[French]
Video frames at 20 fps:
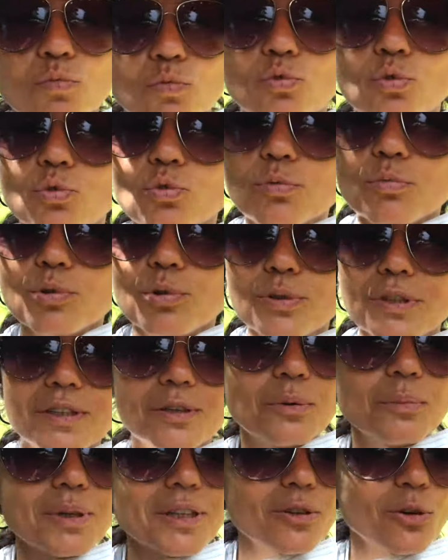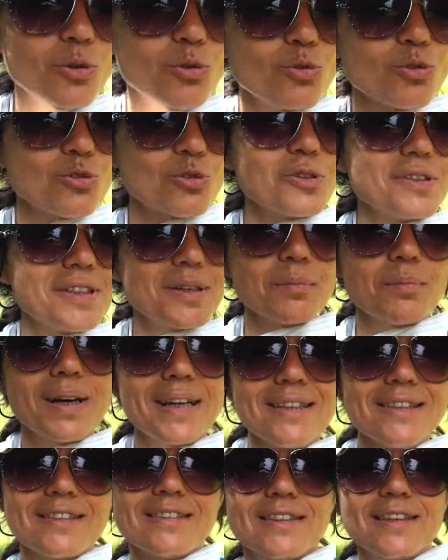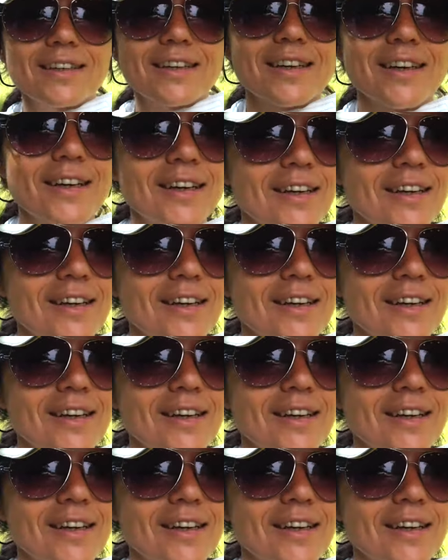de nombreux kilomètres de sentiers balisés.